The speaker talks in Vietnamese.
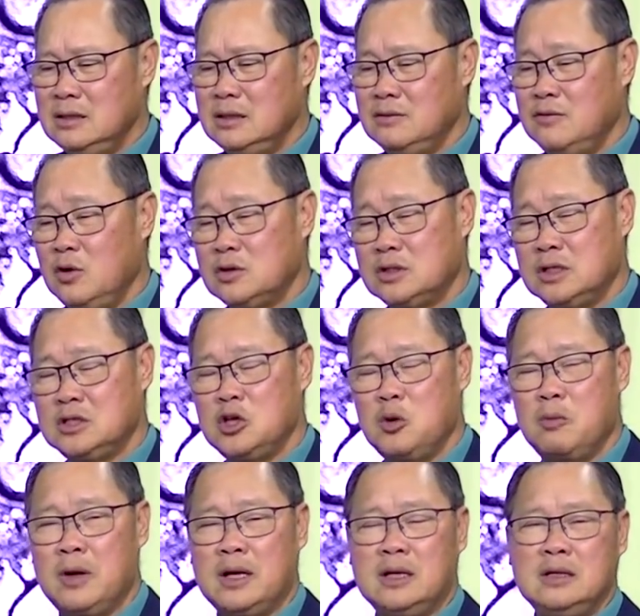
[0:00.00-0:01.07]
đưa vô sử
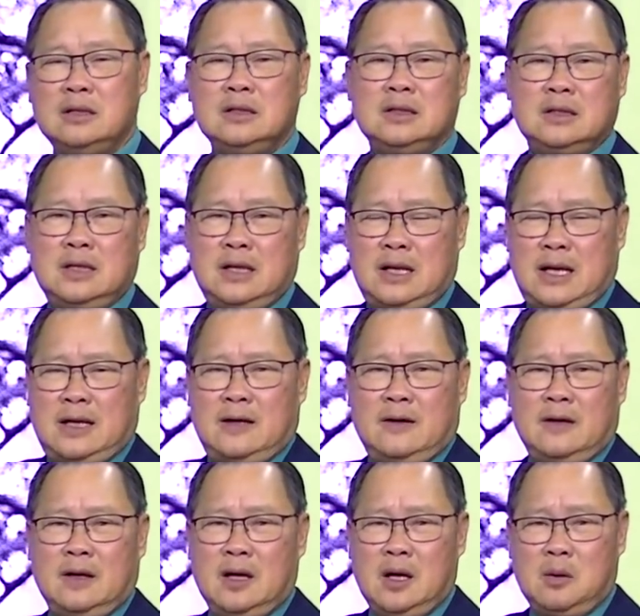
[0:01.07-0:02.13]
dụng mà nó hư như thế này
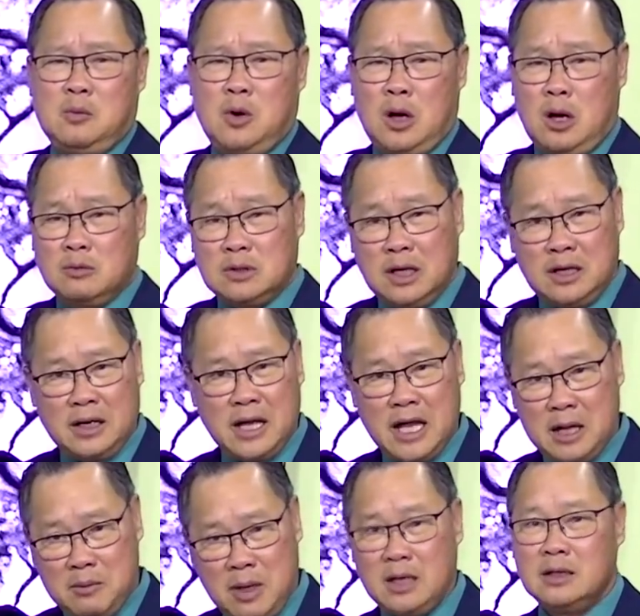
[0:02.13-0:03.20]
một ông thợ
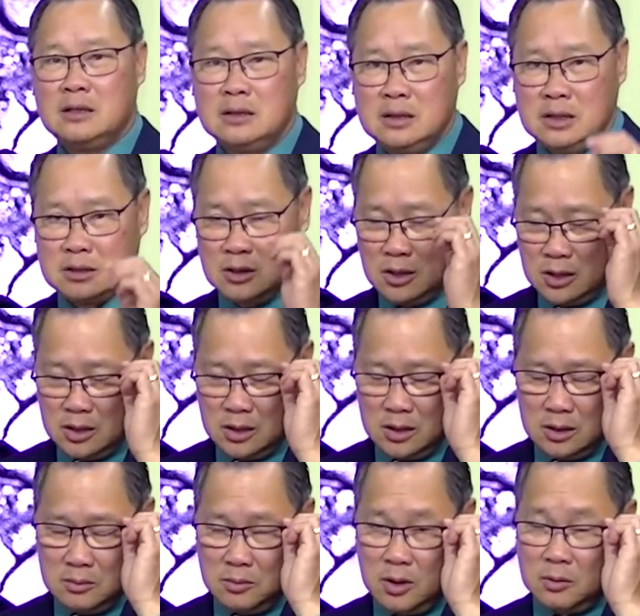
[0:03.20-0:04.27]
nề bình thường thôi
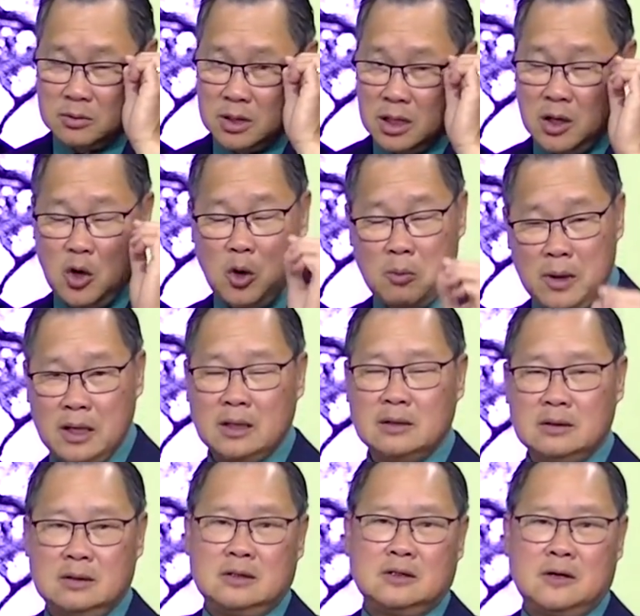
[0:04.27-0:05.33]
một ông thợ hồ bình
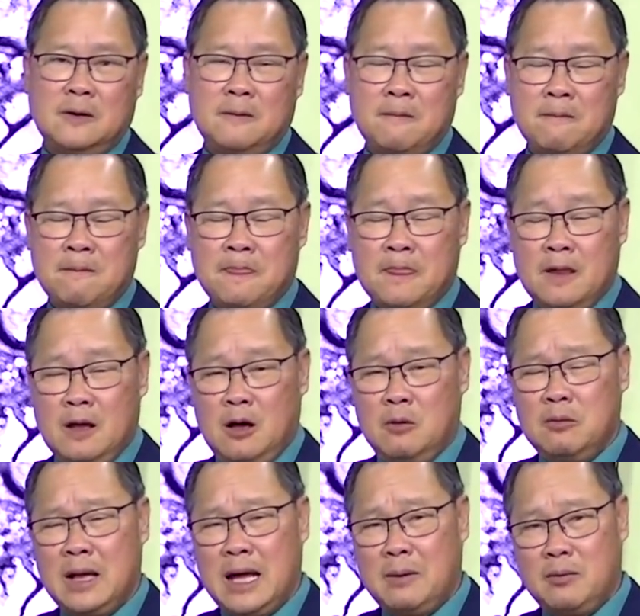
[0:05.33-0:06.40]
thường thôi
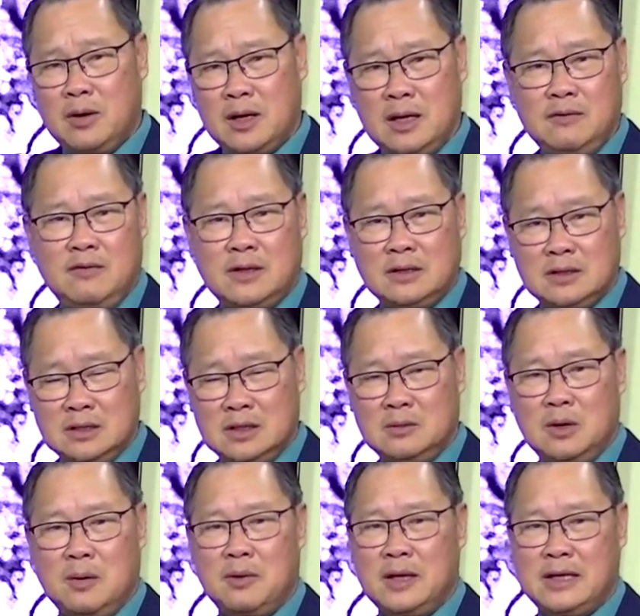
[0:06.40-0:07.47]
ông làm một cái vách
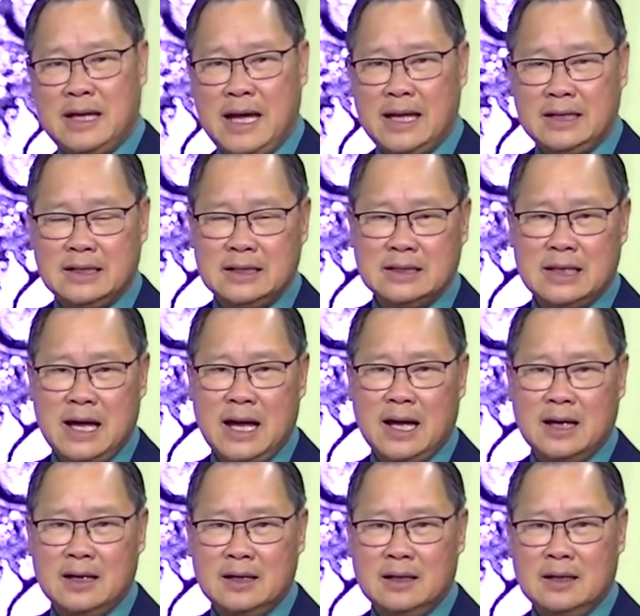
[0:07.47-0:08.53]
tường làm cái nhà cho người ta
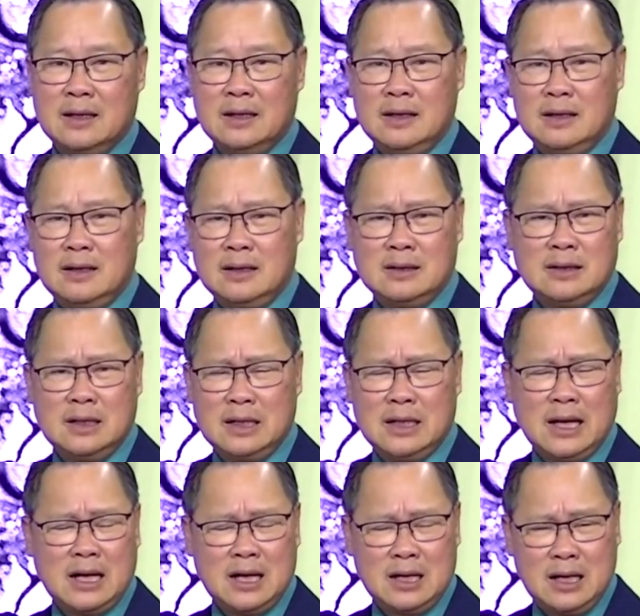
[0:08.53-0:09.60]
nghĩa
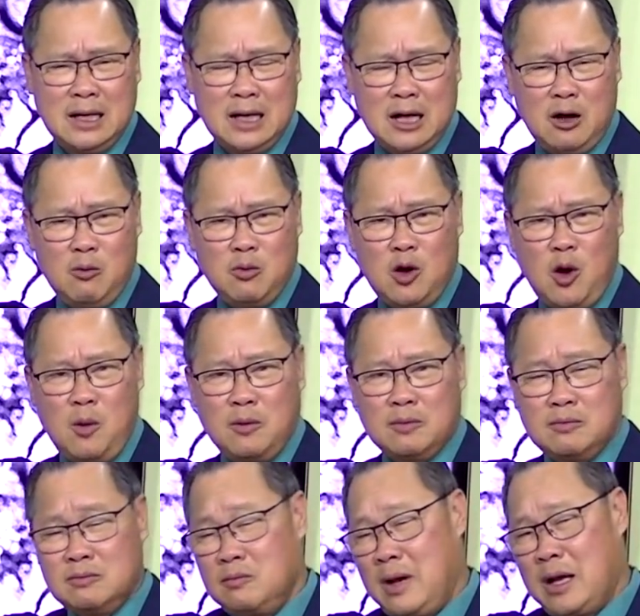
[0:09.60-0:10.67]
là nghĩa là không có
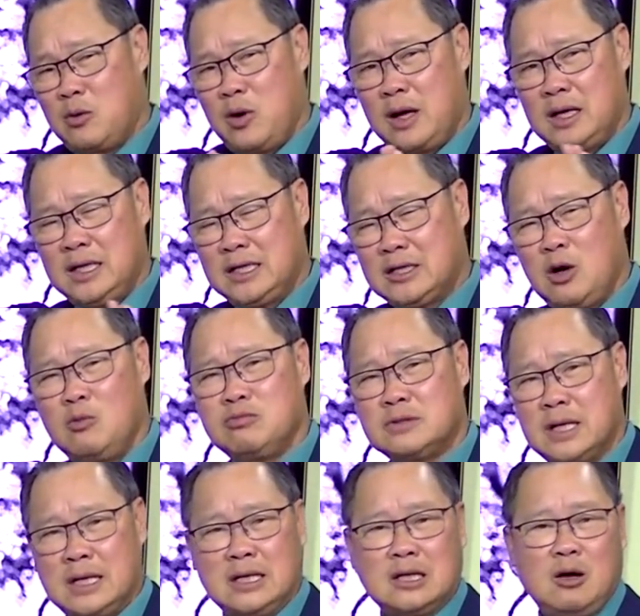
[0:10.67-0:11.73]
ban quản lý
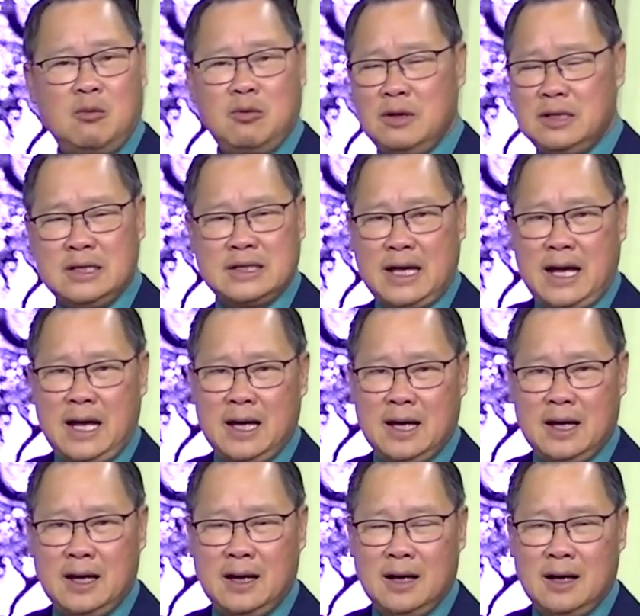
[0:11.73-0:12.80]
công trình không có gì cả
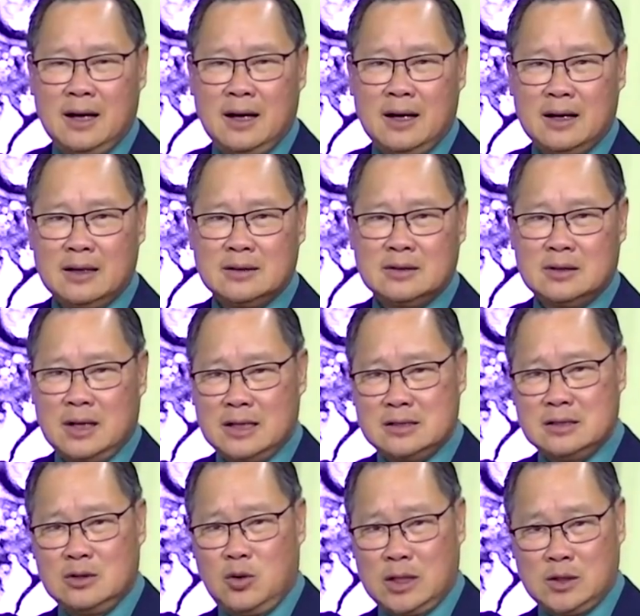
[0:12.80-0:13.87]
à,
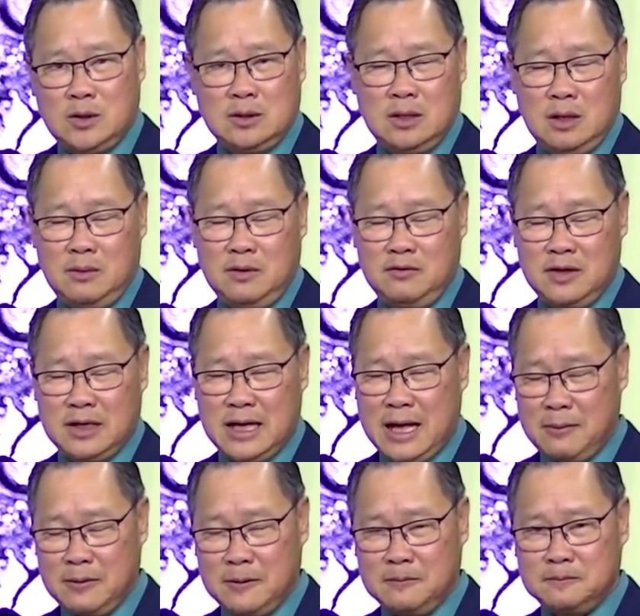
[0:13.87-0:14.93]
ngày xưa hoàng tuấn nhớ bên việt
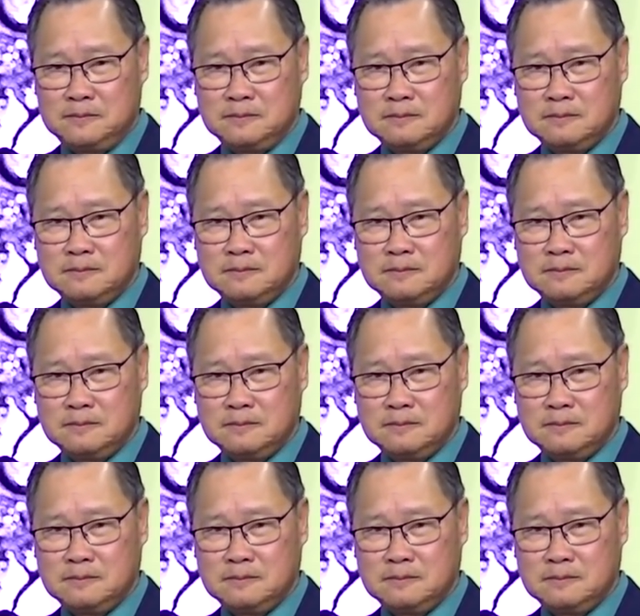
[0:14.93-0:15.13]
nam đó